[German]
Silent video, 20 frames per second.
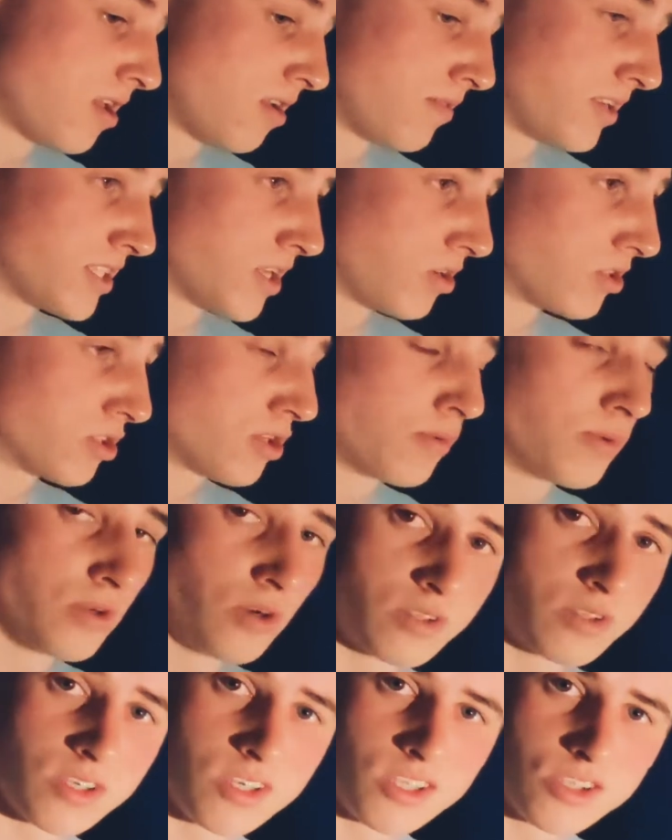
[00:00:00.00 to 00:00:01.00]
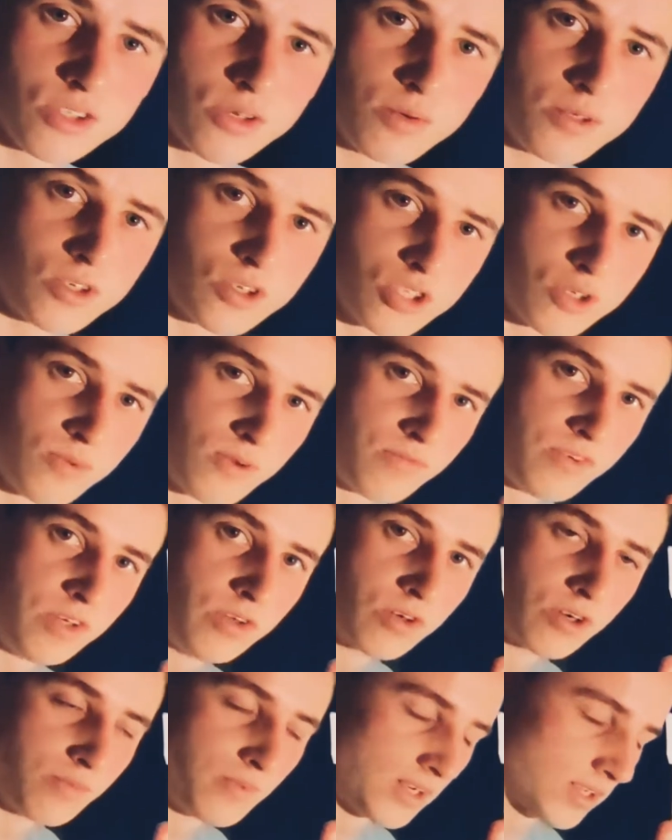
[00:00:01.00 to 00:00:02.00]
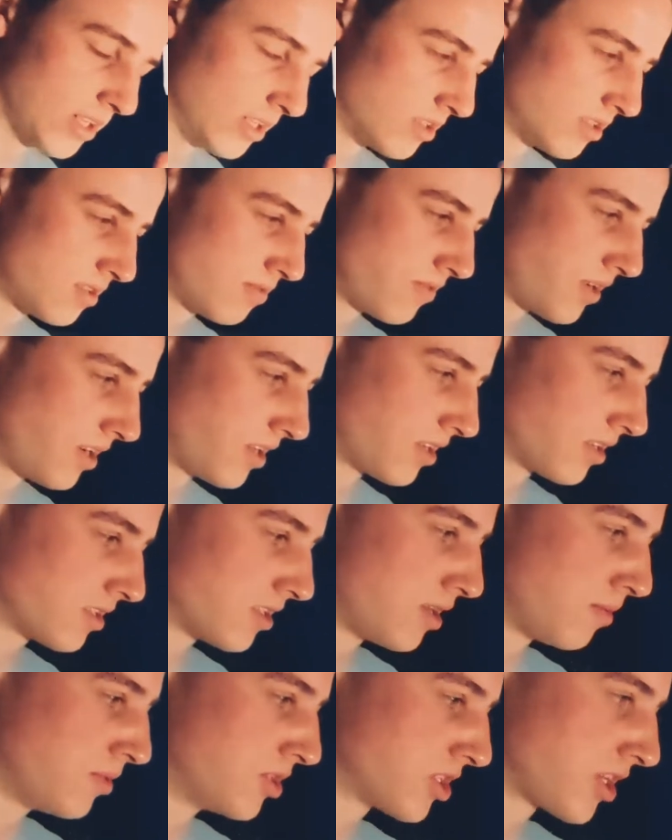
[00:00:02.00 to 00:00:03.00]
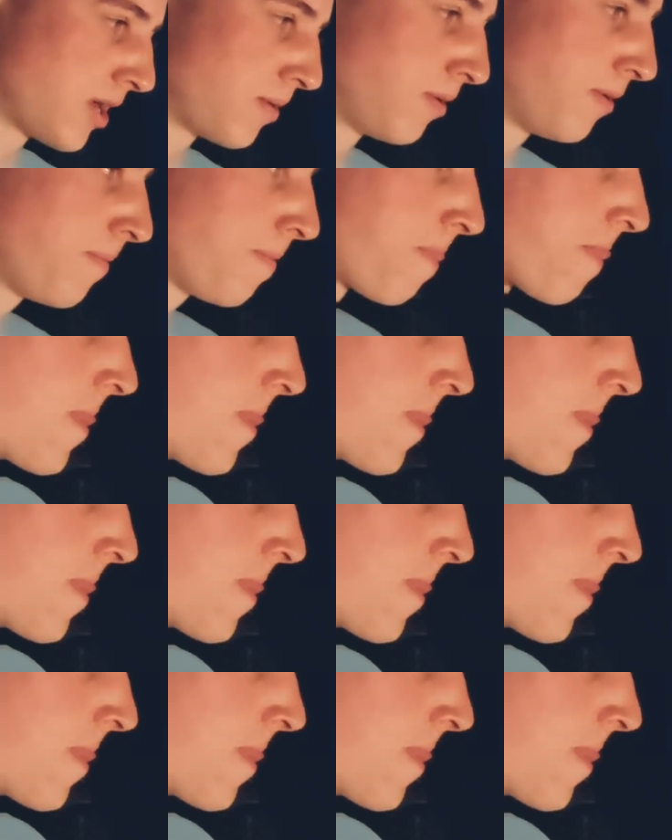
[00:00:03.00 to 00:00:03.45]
Was Ausdauer bedeutet, dazu habe ich auch schon mal ein Video gemacht, das verlinke ich in der Beschreibung.